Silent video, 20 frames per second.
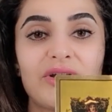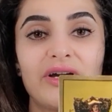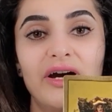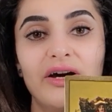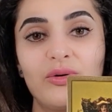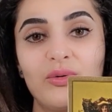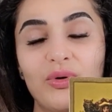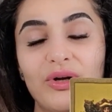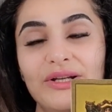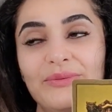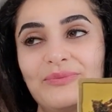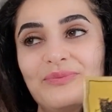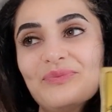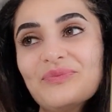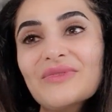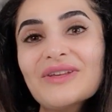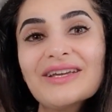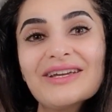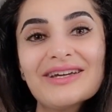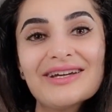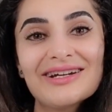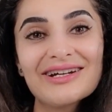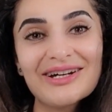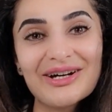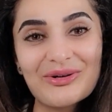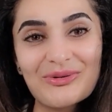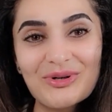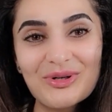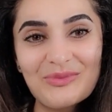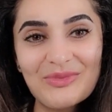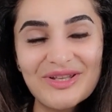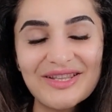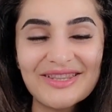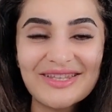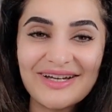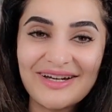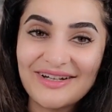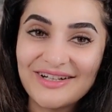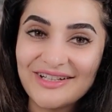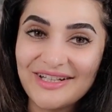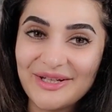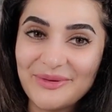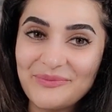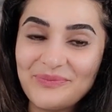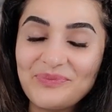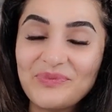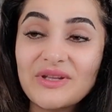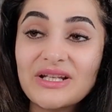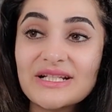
Король. Король Пентаклей.